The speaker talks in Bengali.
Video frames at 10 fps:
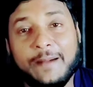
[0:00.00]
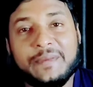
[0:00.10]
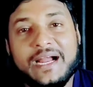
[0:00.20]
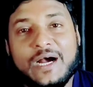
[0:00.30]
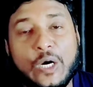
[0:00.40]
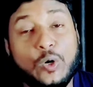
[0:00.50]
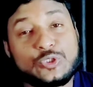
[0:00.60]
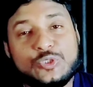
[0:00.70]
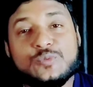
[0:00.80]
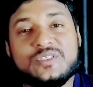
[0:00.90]
আমরা
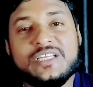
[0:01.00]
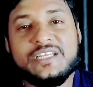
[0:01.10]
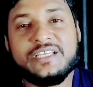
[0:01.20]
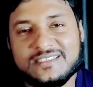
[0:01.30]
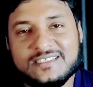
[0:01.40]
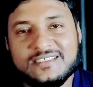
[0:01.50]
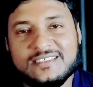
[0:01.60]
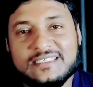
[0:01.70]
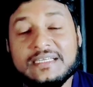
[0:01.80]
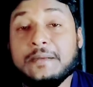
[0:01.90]
অষ্টম শ্রেণী
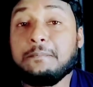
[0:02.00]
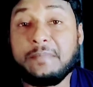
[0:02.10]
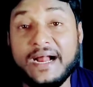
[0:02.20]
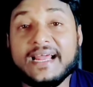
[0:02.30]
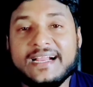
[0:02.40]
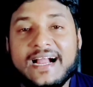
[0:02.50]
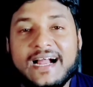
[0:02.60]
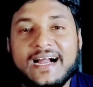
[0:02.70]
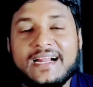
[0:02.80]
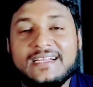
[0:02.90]

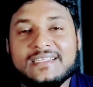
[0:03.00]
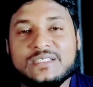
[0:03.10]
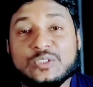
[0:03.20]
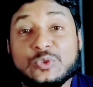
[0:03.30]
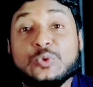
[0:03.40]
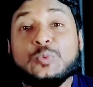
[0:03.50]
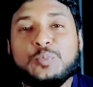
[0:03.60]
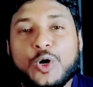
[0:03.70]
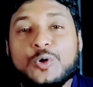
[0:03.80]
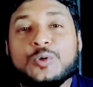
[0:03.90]
পাড়াগার
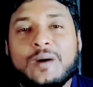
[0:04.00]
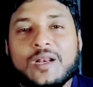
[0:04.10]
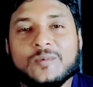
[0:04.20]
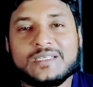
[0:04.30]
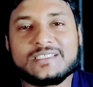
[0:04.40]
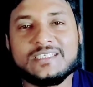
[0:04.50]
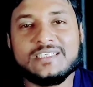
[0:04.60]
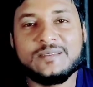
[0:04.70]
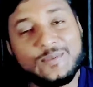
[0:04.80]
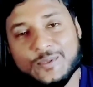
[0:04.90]
দুপহর
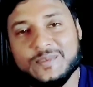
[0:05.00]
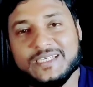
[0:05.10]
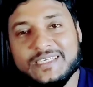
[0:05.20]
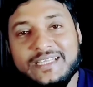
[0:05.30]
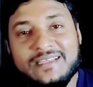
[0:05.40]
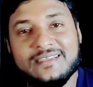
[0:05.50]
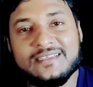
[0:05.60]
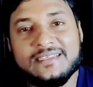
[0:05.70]
ভালোবাসি কবিতাটি